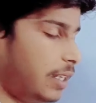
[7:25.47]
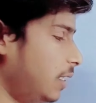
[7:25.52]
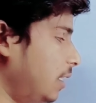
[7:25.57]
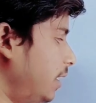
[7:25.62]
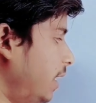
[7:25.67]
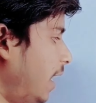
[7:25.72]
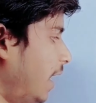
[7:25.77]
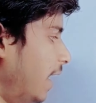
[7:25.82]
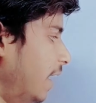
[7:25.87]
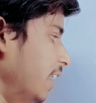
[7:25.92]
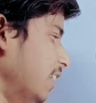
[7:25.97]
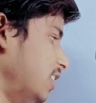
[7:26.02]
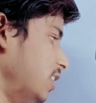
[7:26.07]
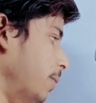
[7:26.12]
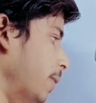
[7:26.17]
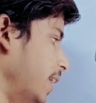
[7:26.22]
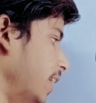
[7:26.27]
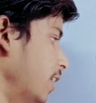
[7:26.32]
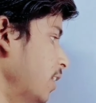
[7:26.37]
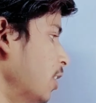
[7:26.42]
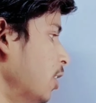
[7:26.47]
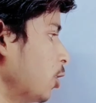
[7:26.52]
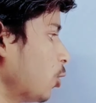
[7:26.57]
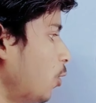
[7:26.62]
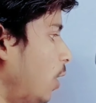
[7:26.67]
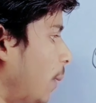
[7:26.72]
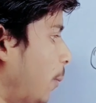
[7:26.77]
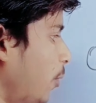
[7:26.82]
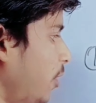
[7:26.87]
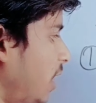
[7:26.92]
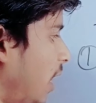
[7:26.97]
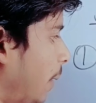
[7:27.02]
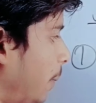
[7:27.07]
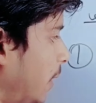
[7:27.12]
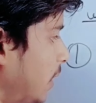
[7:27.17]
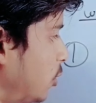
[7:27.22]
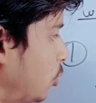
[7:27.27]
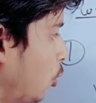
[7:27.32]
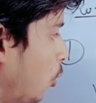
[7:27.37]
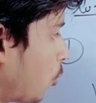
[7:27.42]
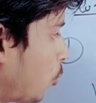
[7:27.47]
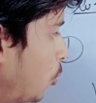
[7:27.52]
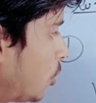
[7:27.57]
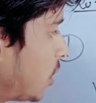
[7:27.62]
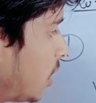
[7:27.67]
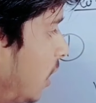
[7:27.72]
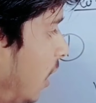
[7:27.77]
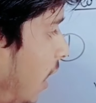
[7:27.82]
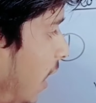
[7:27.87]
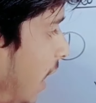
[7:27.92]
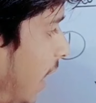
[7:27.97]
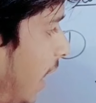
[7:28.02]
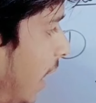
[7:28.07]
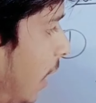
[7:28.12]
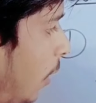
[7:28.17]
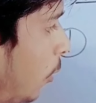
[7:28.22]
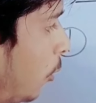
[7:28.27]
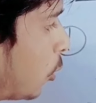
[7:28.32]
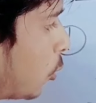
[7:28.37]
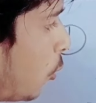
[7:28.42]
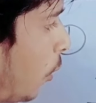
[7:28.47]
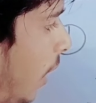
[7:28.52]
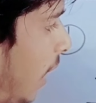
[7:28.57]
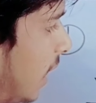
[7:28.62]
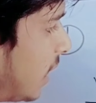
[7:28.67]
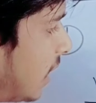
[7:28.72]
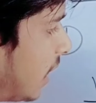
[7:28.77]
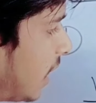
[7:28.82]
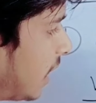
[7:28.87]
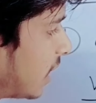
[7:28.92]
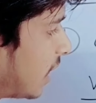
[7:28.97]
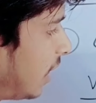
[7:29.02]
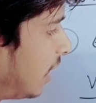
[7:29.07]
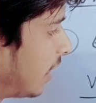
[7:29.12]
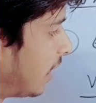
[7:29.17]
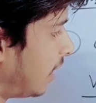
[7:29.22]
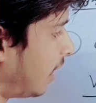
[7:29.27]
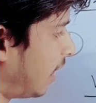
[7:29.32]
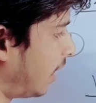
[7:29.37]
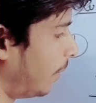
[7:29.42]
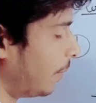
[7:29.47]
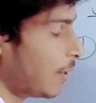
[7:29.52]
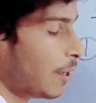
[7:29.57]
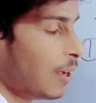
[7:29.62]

ये हेडिंग जमाई तो आपको यहाँ पे जो क्वेश्चन आया है उसको ऐसे कैसे लिखना है